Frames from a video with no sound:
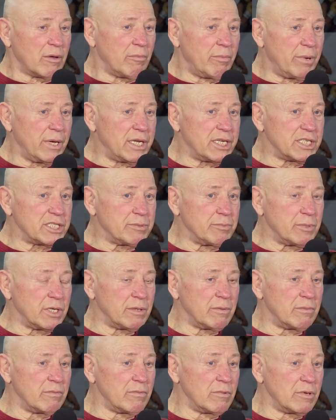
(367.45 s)

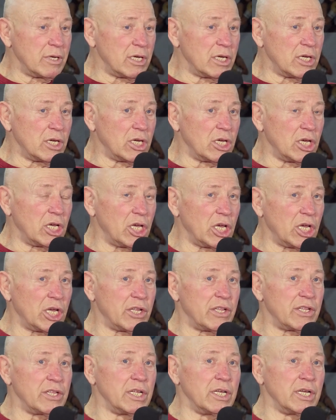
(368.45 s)
Byliśmy
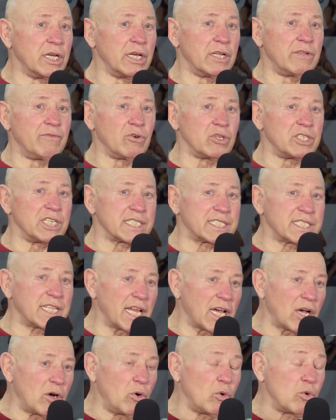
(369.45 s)

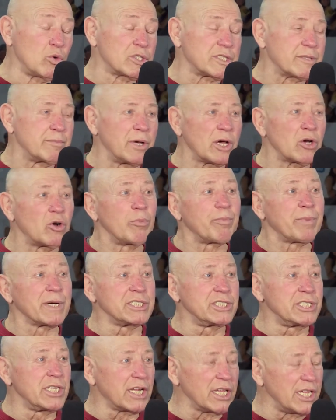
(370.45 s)
28 y, y,
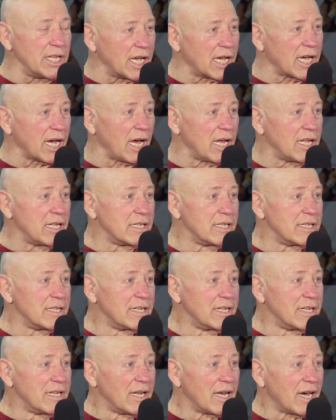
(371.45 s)
października,
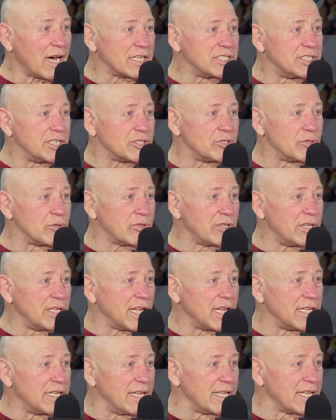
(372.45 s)
a 10
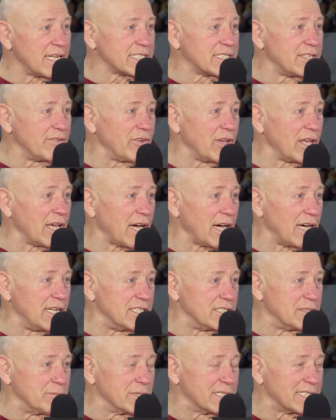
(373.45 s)
na 11
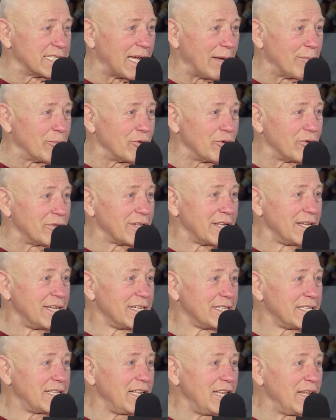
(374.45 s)
wyjechaliśmy stamtąd.
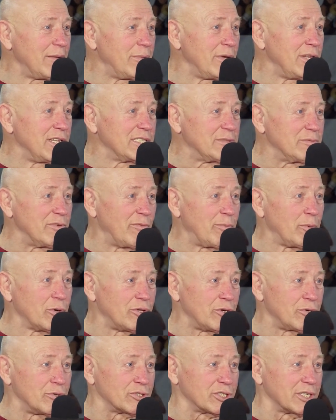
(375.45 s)
Tyle byliśmy w
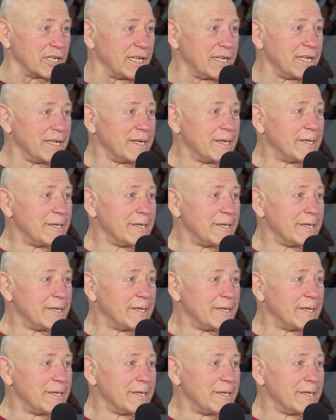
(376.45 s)
podróży.